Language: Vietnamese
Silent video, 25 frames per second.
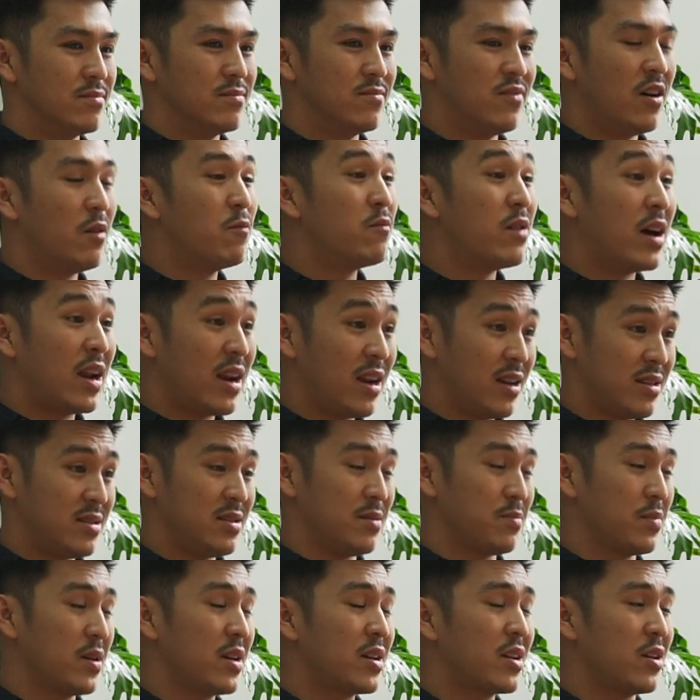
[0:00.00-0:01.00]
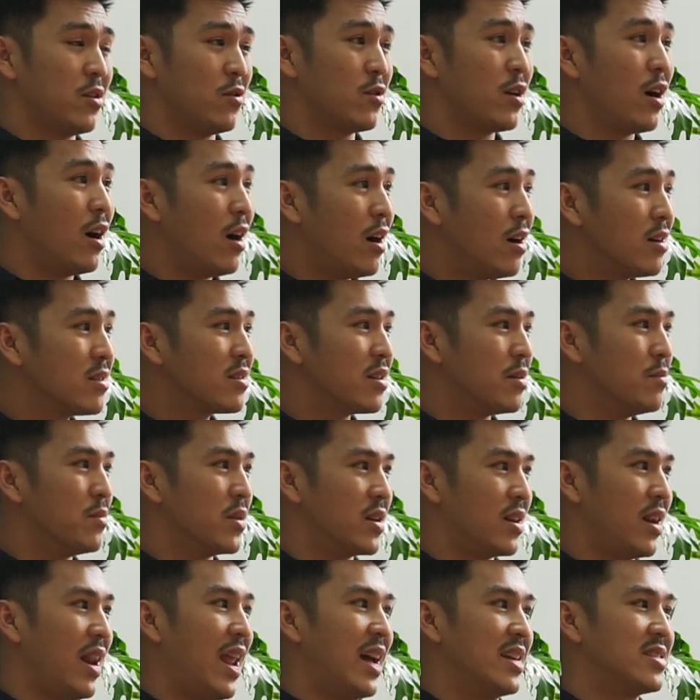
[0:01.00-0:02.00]
phong phanh là chụp cái kiểu đó thì
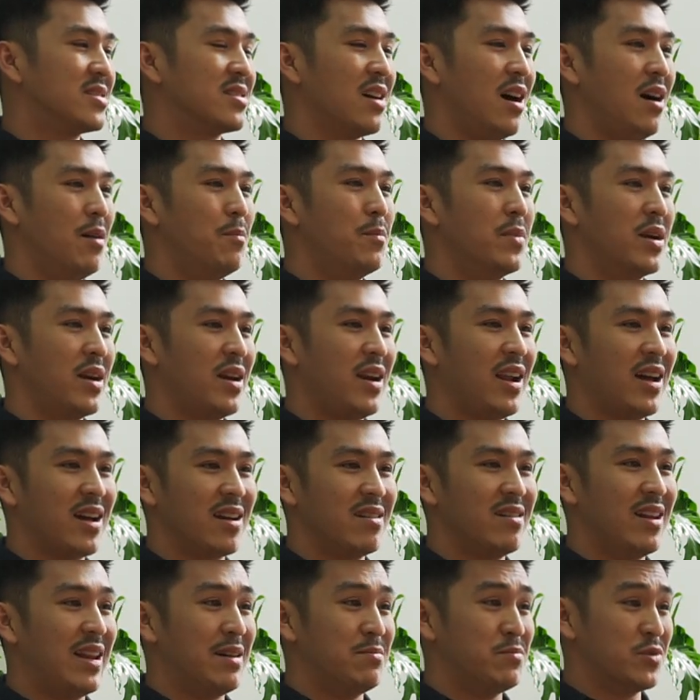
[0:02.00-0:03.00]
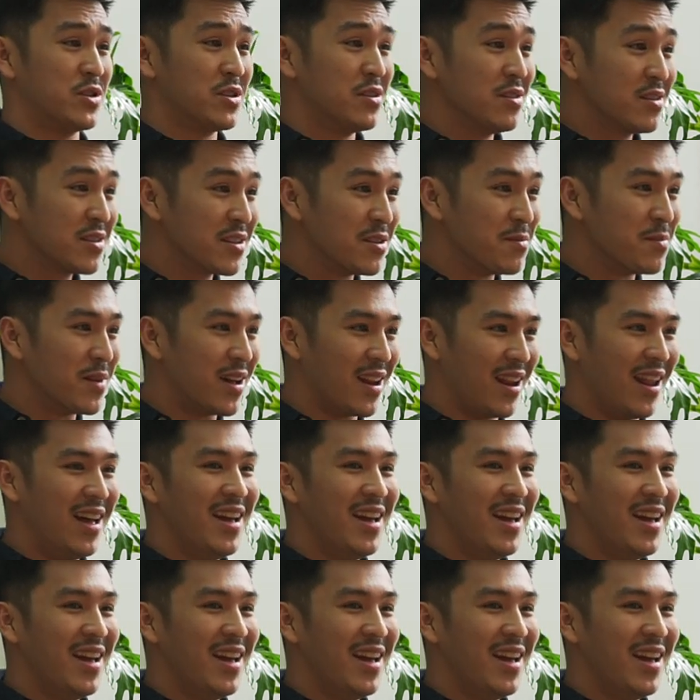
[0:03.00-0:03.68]
mình lại sợ mình là người làm trước nhưng mà